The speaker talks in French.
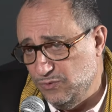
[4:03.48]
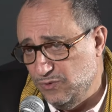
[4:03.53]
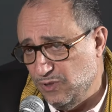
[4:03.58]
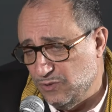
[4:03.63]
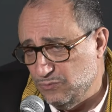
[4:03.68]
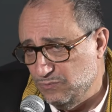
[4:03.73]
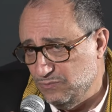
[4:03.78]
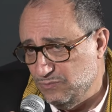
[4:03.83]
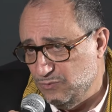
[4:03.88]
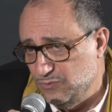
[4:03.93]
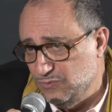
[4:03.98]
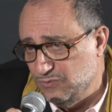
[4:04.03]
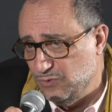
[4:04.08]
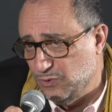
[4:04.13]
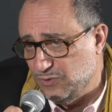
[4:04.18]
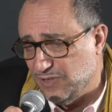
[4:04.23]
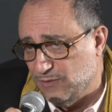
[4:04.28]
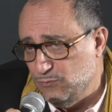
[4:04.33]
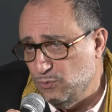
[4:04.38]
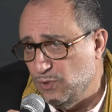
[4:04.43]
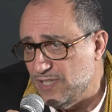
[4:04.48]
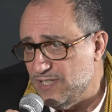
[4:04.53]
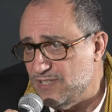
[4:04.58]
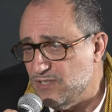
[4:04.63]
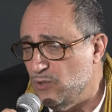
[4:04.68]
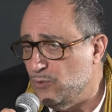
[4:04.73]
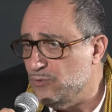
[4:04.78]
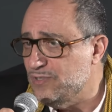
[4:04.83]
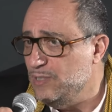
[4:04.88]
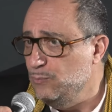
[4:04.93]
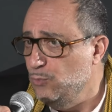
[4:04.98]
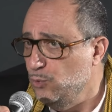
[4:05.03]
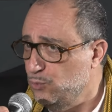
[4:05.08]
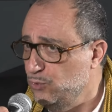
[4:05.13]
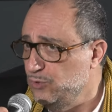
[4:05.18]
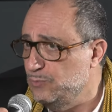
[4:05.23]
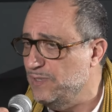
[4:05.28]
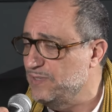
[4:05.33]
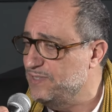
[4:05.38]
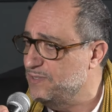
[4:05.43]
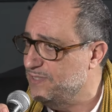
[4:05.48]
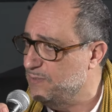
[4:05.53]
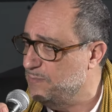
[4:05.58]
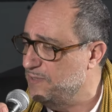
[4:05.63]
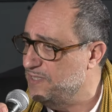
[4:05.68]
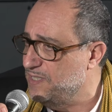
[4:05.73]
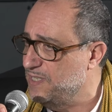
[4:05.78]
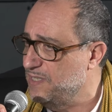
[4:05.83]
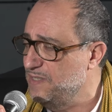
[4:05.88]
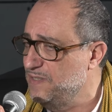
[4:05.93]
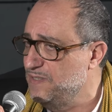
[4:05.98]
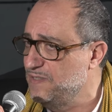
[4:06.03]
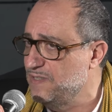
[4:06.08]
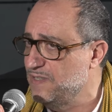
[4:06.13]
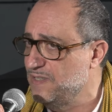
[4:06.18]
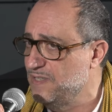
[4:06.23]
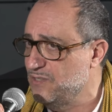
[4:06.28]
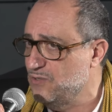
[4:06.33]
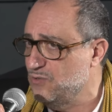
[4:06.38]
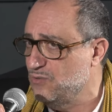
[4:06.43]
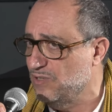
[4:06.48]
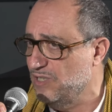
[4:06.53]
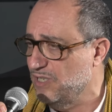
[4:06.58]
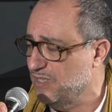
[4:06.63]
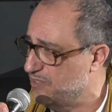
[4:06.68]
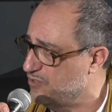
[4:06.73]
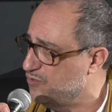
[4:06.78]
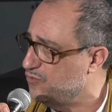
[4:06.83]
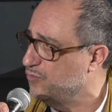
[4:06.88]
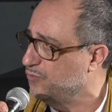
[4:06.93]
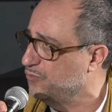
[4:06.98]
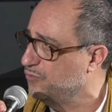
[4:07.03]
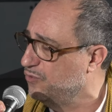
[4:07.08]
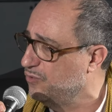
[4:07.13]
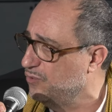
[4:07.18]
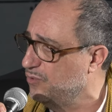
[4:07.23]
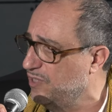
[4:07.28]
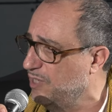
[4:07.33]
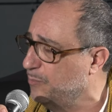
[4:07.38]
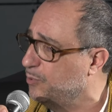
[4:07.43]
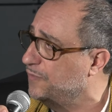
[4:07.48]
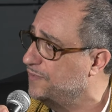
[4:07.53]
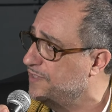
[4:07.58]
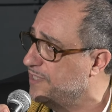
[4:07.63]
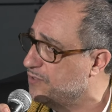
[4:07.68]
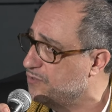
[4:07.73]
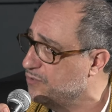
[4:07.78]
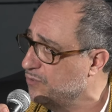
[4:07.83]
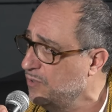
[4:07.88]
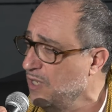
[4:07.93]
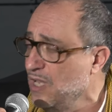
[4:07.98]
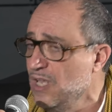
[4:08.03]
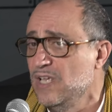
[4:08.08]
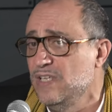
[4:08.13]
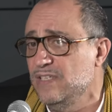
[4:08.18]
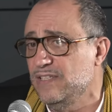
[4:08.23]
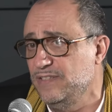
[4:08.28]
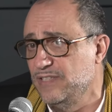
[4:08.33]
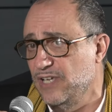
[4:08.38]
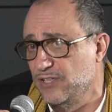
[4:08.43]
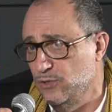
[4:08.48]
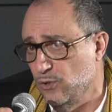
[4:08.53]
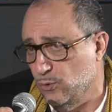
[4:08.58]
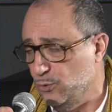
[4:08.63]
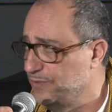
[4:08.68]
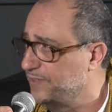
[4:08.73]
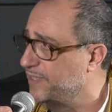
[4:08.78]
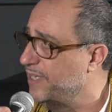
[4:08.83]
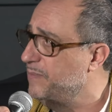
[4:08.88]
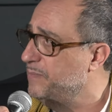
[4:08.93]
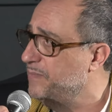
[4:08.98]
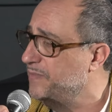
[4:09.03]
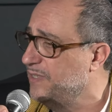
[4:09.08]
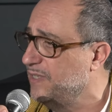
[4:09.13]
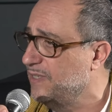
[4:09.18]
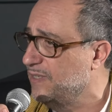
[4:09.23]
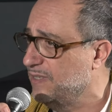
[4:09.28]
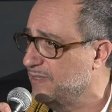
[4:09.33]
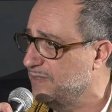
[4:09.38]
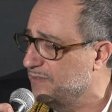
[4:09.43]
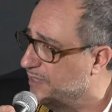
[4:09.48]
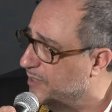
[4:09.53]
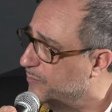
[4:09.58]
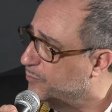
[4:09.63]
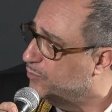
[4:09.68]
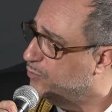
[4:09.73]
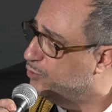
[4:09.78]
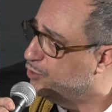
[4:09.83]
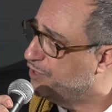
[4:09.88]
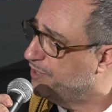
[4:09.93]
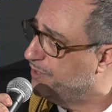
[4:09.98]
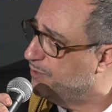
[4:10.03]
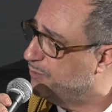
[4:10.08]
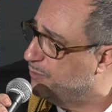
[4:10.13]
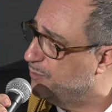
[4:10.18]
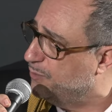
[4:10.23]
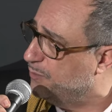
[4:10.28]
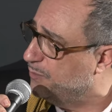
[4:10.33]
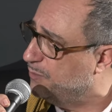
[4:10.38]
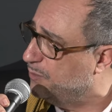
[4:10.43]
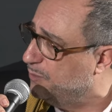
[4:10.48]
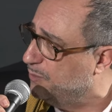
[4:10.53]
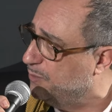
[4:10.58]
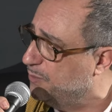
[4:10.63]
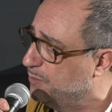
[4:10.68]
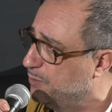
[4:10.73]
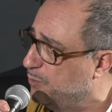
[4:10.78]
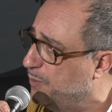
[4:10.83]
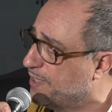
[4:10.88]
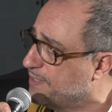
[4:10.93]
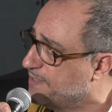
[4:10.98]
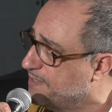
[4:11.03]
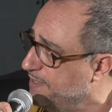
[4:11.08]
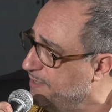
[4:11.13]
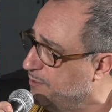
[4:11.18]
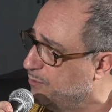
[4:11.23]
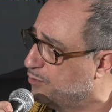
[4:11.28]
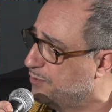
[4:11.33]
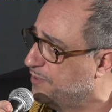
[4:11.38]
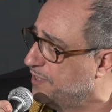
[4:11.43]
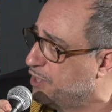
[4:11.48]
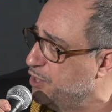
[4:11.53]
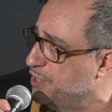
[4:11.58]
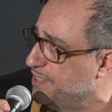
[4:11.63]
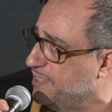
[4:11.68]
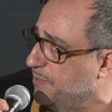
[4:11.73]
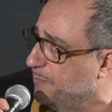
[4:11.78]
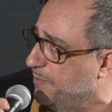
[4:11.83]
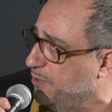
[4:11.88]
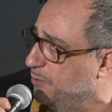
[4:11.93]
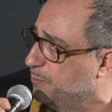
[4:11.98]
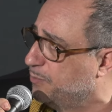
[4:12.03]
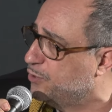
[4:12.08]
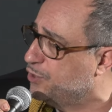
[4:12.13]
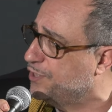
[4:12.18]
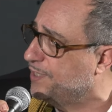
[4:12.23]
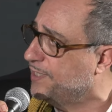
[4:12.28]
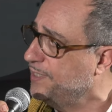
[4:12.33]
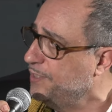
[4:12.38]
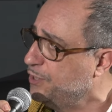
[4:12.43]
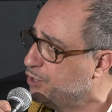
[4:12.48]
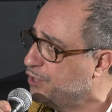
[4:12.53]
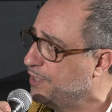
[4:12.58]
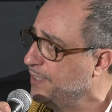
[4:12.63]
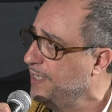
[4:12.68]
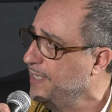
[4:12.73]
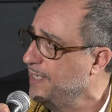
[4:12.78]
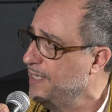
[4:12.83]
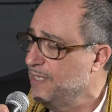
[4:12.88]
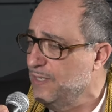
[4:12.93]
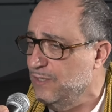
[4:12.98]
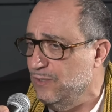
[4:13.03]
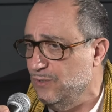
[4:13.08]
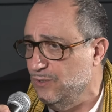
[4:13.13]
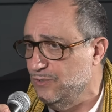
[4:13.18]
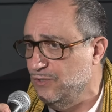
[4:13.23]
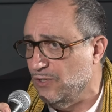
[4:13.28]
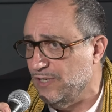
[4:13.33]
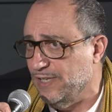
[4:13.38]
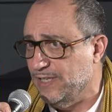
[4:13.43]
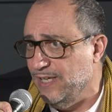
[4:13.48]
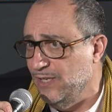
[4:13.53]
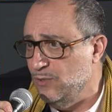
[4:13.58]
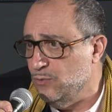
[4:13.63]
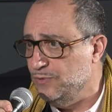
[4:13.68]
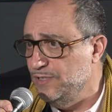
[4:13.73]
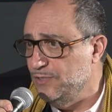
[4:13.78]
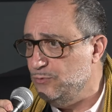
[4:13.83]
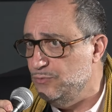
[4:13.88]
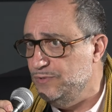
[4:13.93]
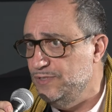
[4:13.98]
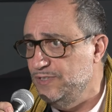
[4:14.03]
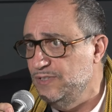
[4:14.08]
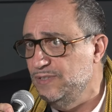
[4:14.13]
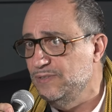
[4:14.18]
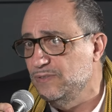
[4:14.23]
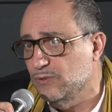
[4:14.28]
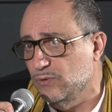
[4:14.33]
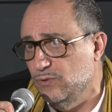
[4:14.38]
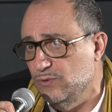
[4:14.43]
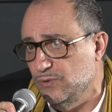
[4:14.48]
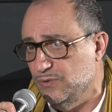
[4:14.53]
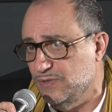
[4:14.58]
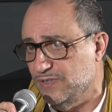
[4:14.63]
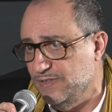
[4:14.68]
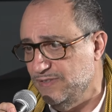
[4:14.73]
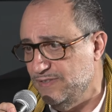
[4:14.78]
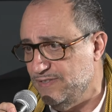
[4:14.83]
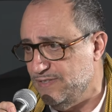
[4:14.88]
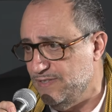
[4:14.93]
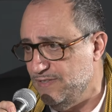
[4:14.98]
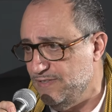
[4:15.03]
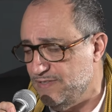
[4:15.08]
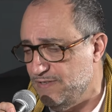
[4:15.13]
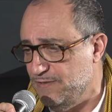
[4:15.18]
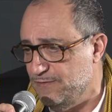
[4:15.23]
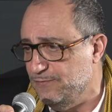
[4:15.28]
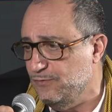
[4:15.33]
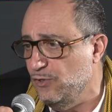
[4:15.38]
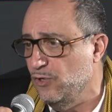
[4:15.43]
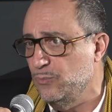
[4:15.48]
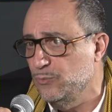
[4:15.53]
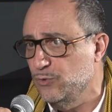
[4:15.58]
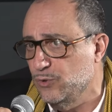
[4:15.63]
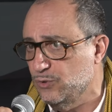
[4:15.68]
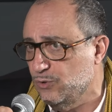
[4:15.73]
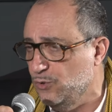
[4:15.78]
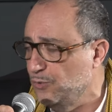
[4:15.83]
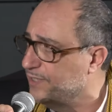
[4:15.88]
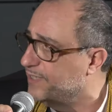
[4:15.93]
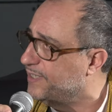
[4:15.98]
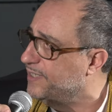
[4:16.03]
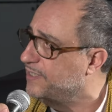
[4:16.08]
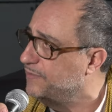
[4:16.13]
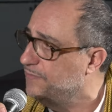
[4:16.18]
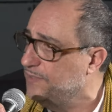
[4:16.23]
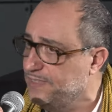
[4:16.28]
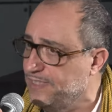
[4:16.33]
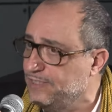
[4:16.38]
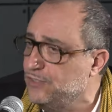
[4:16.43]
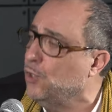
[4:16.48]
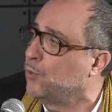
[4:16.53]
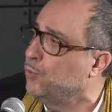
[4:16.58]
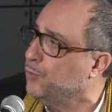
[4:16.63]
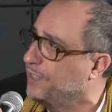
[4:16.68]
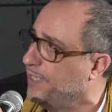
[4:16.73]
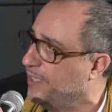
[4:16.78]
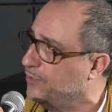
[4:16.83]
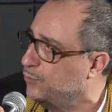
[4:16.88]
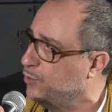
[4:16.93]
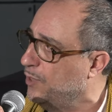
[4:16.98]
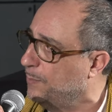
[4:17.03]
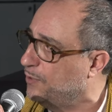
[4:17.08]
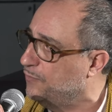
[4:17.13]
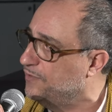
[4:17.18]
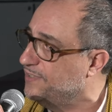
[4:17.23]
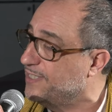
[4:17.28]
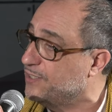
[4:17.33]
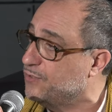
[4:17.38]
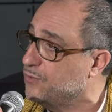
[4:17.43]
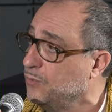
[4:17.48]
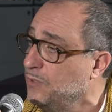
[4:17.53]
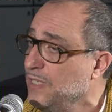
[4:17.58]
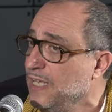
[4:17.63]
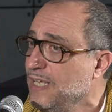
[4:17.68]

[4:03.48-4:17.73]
dans nos travaux récents, on s'est beaucoup spécialisé sur la question de l'improvisation. C'est d'ailleurs le thème d'un projet ERC euh, euh, e que je dirige, qui s'appelle le projet RICH, euh, dans lequel on étudie ces, formes de co-créativité dans le cadre de l'improvisation,